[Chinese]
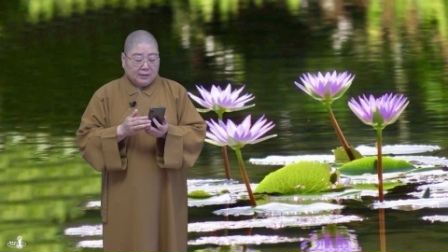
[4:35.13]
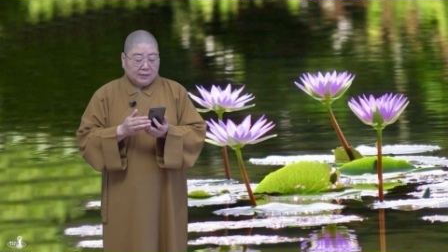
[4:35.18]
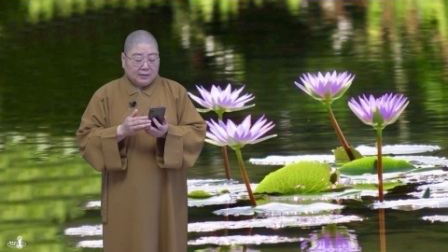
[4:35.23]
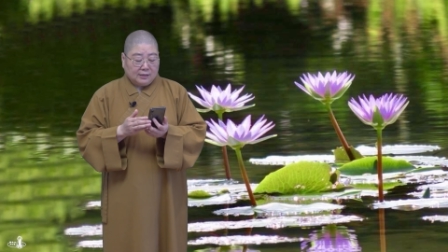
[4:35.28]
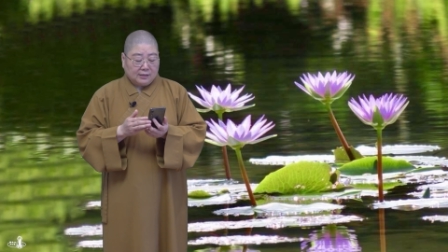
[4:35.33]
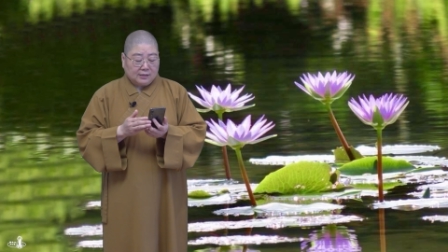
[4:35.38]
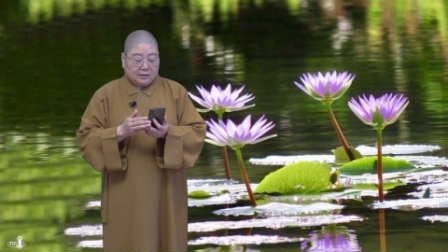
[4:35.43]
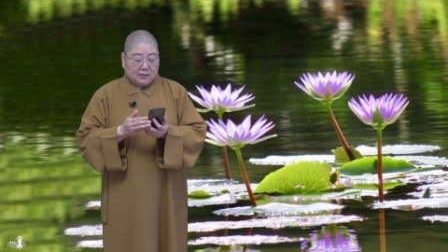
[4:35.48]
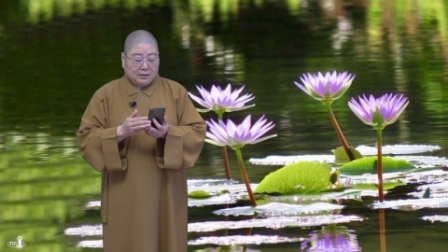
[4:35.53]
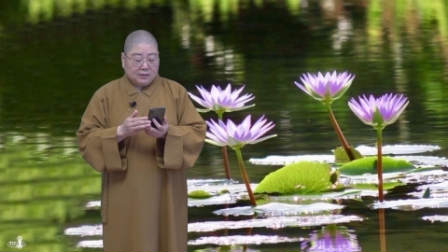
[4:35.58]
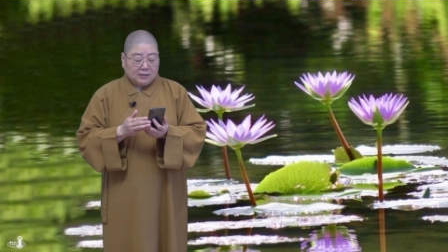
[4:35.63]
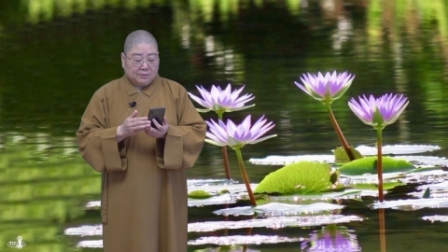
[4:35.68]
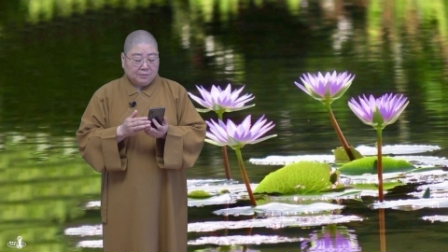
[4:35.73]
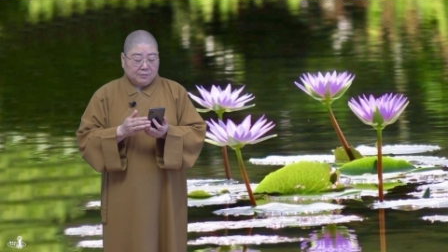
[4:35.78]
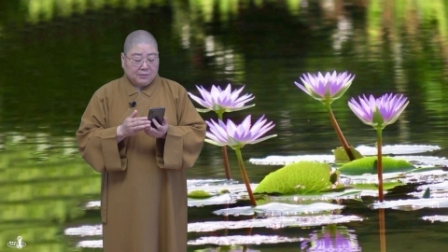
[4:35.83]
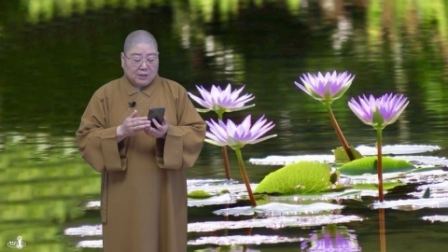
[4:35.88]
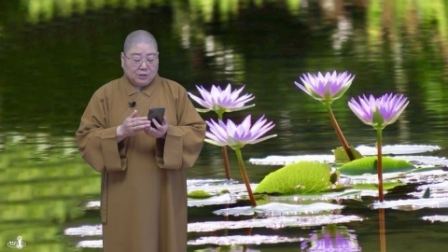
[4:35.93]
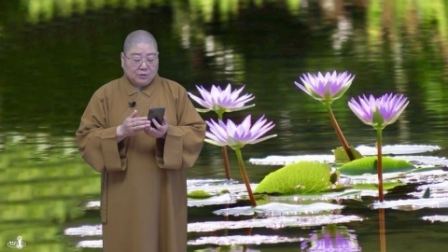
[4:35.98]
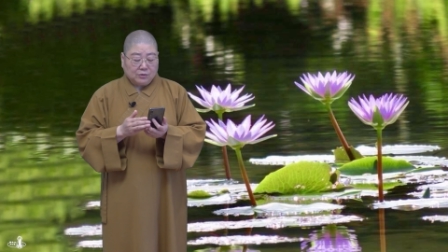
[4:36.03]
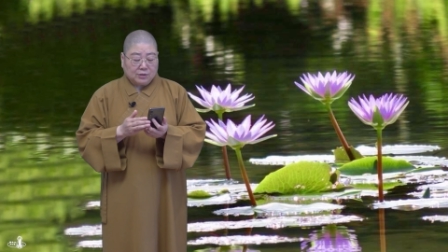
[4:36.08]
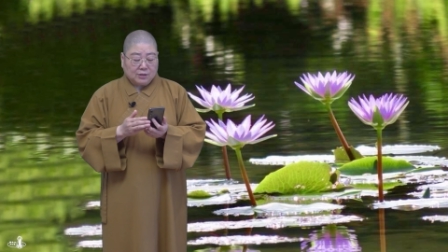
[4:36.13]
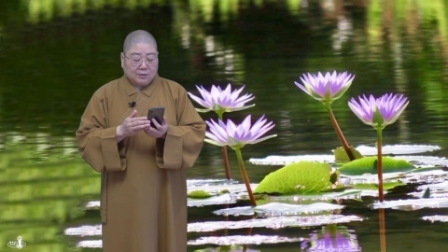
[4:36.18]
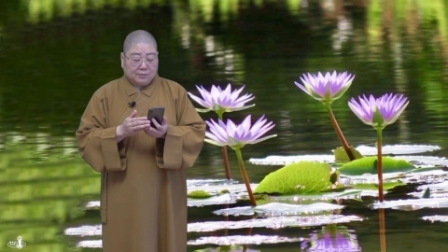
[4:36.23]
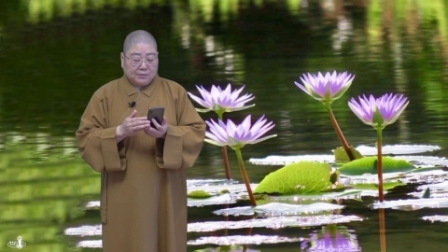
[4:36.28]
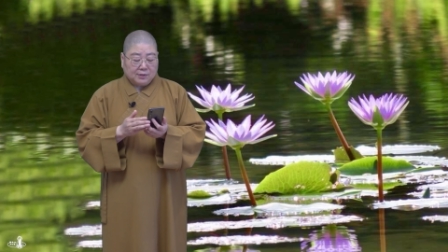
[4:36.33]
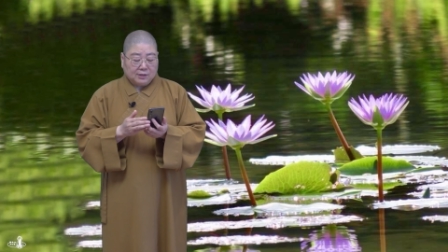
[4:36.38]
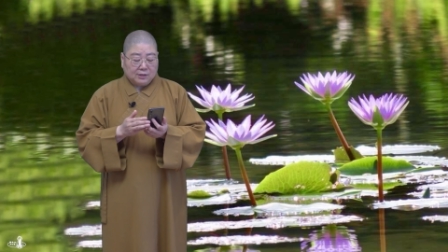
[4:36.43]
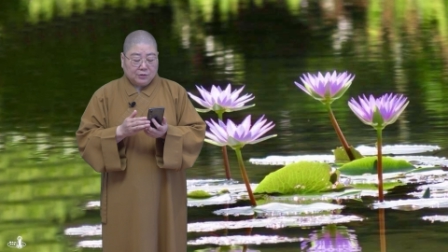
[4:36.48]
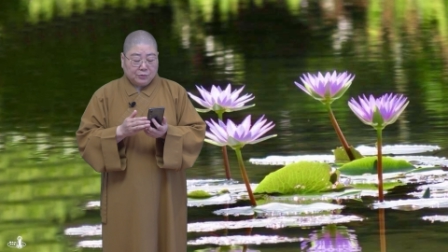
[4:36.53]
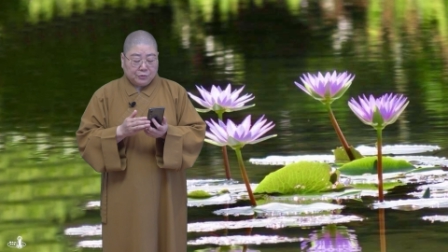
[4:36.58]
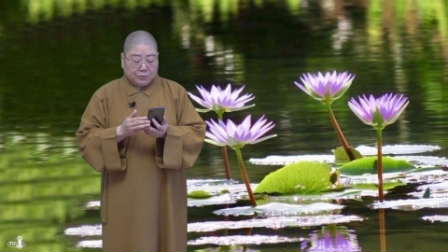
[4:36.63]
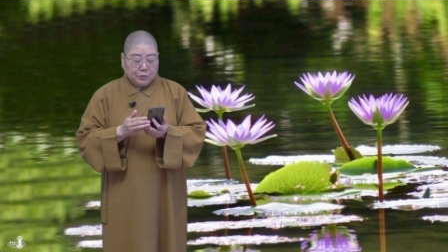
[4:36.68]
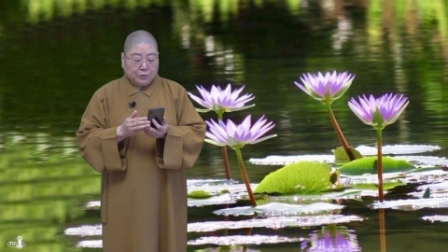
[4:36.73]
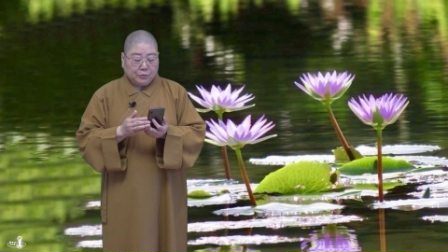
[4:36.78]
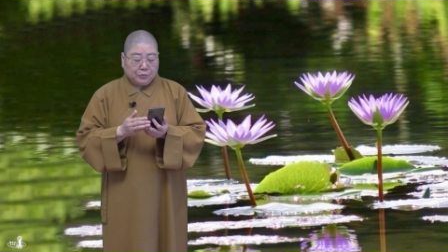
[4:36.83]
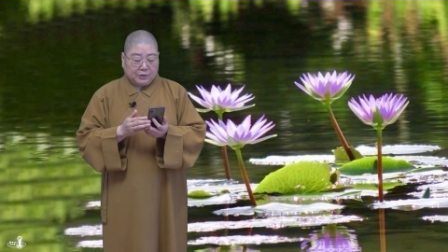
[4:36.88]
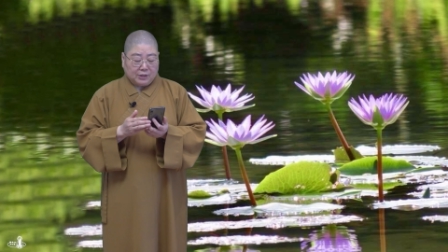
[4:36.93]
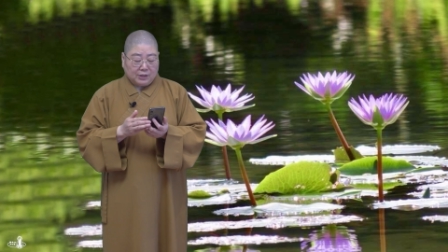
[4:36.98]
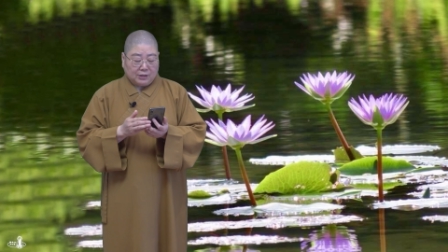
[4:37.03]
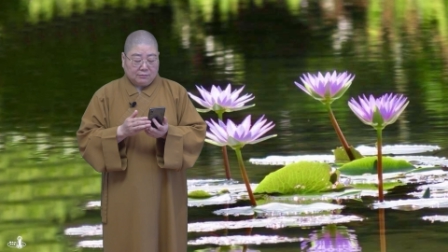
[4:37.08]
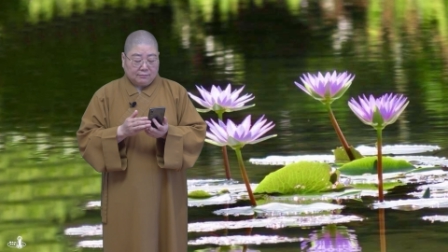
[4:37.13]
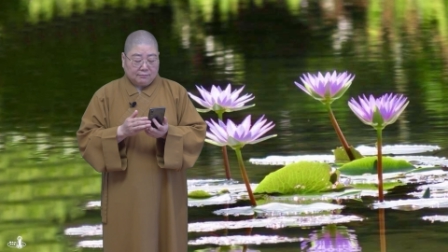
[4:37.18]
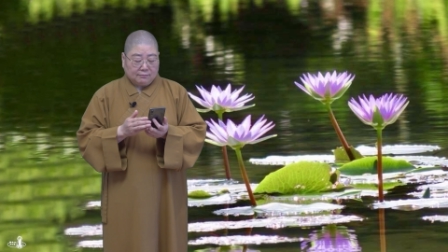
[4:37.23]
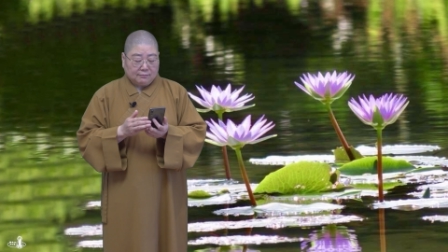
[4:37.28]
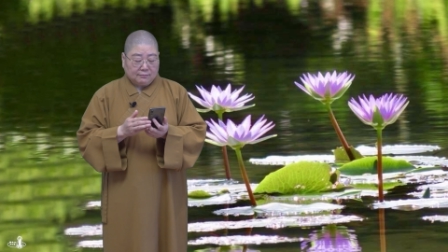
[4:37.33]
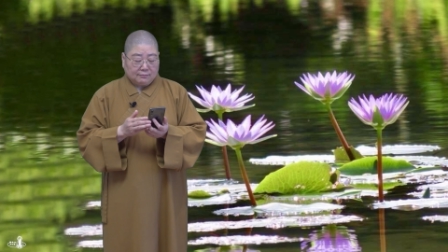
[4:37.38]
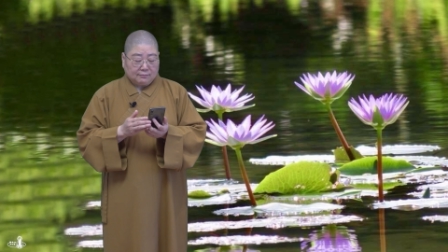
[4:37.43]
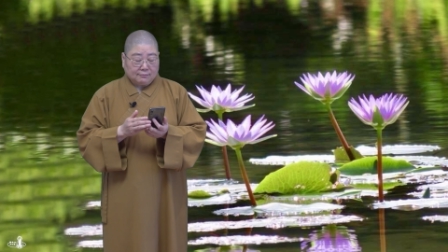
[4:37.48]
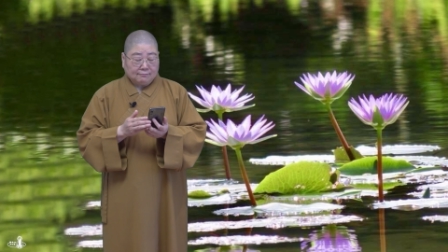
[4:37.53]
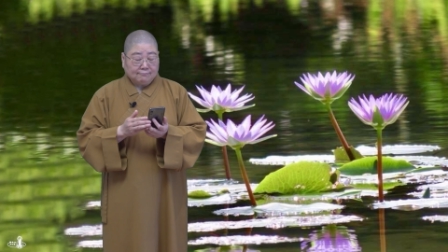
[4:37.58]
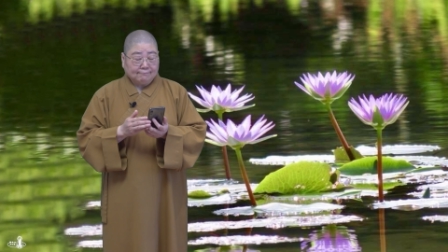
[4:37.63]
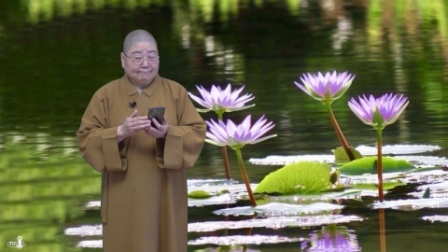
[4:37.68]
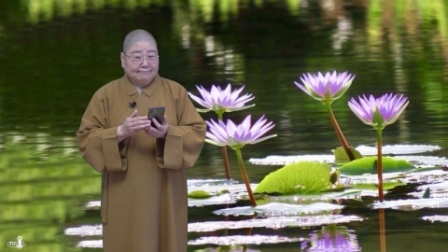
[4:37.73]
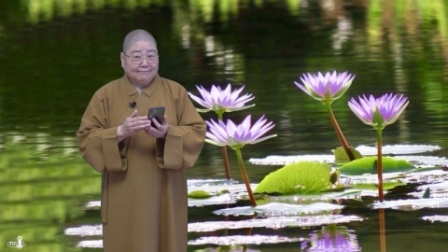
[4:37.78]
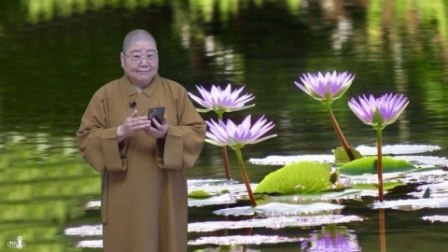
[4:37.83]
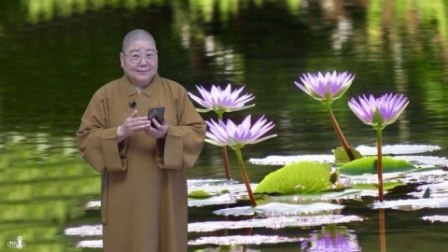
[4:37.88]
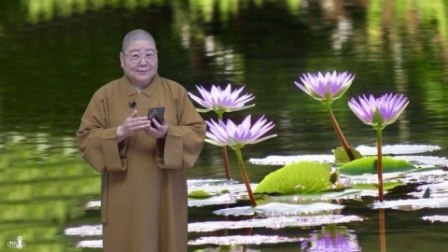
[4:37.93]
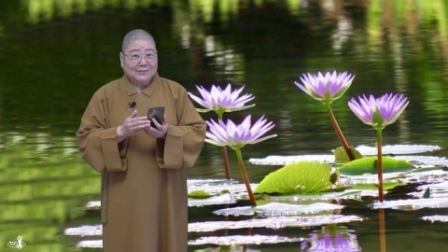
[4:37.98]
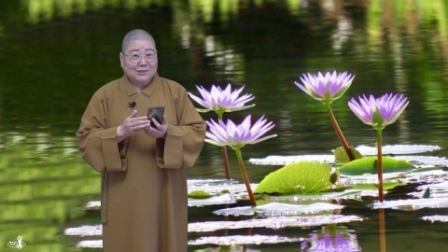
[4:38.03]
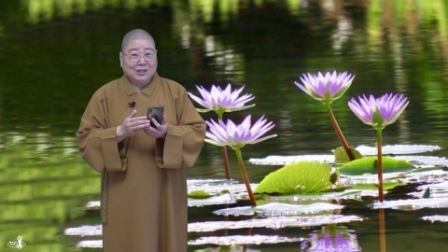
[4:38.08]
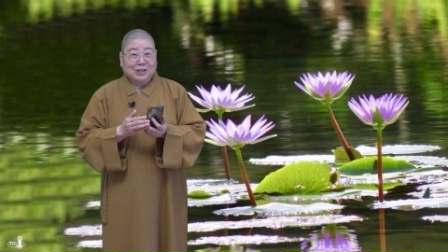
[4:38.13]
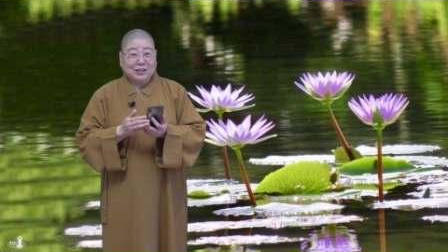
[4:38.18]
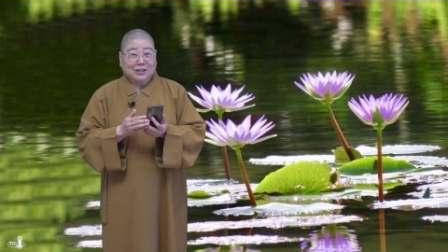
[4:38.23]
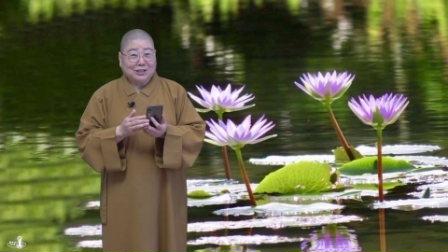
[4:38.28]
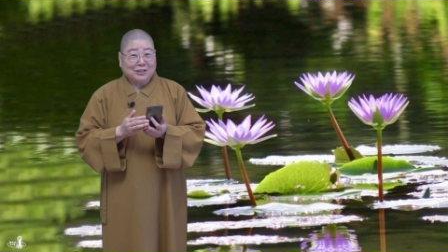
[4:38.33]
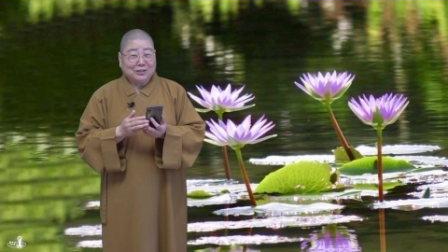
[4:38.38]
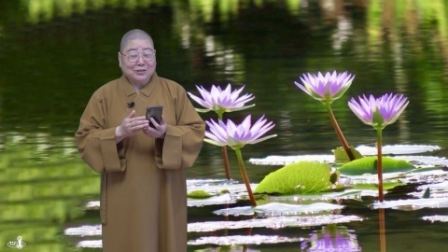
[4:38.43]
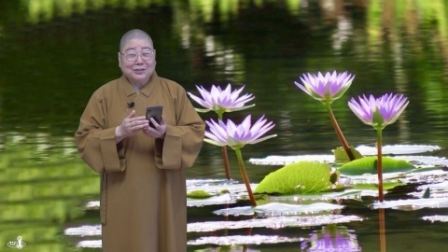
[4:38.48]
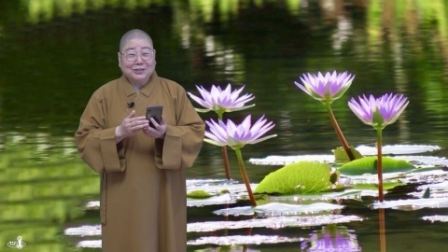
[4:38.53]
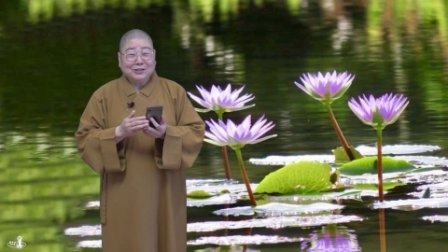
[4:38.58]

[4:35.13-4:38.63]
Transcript: 也是没有什么用的。嗯，这点